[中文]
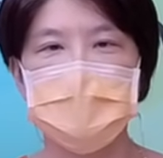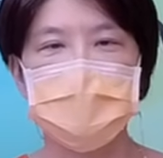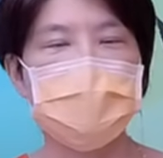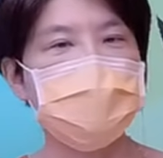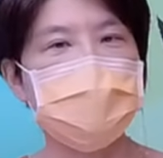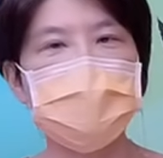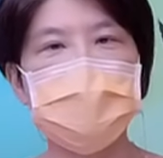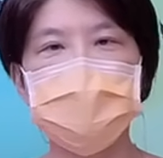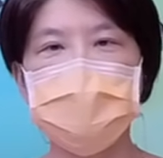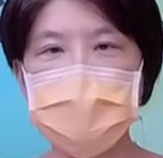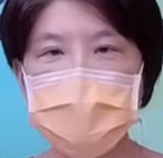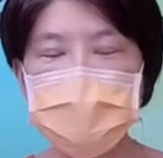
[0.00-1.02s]
他说呢，
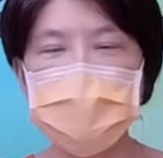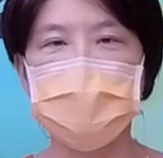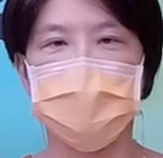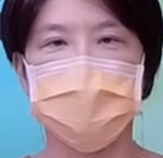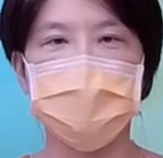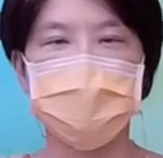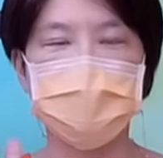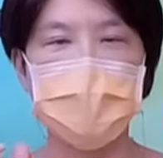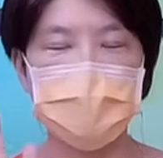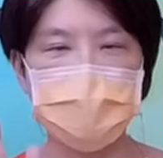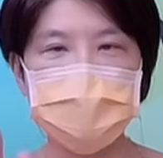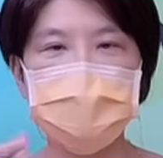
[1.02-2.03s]
如果你
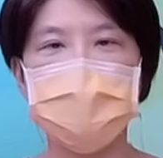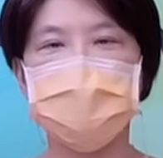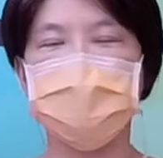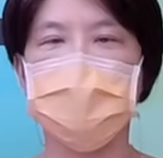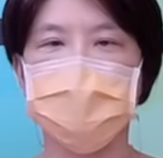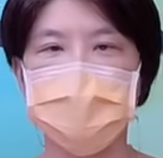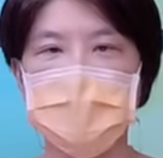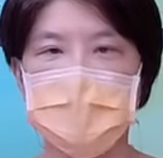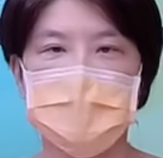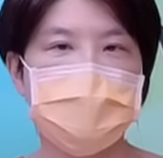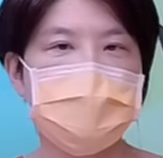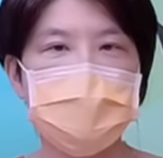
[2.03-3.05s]
八月份
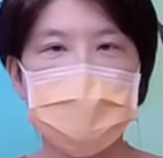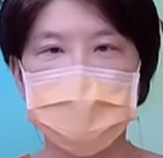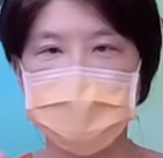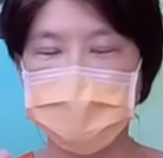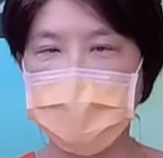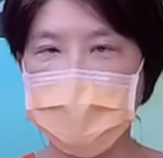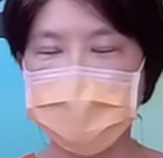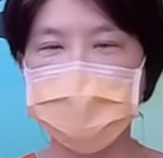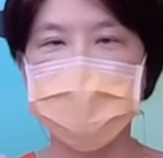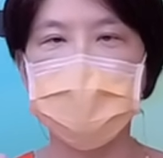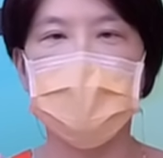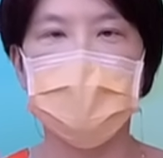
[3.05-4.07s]
是年
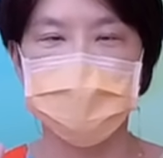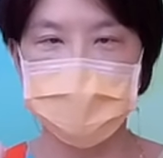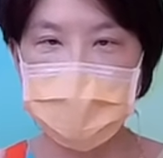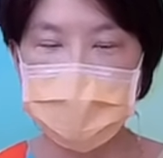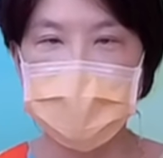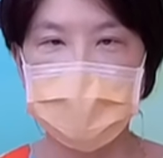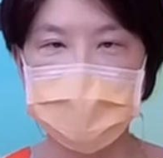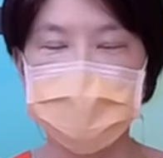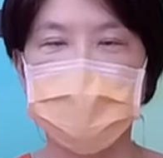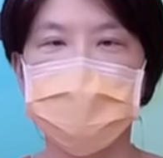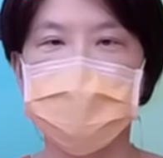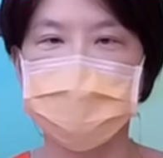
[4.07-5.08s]
的月开
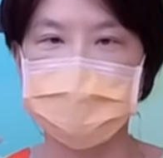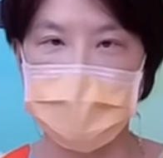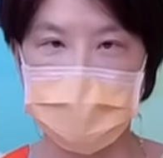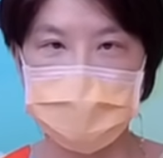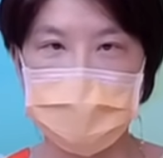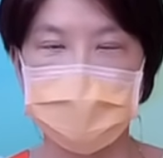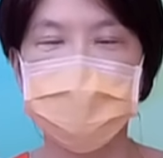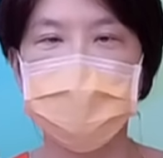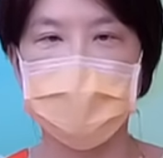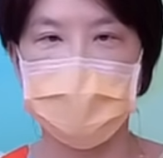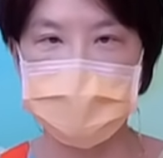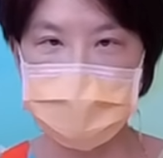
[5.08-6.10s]
销是八万，月
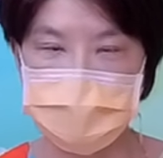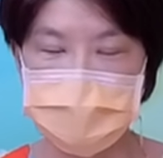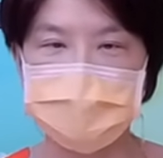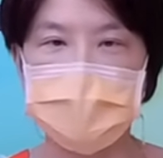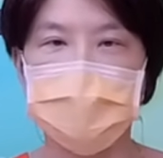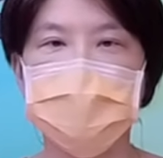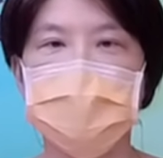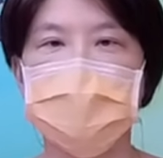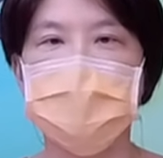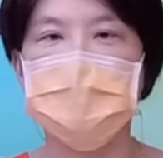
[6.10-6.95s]
开销是八万，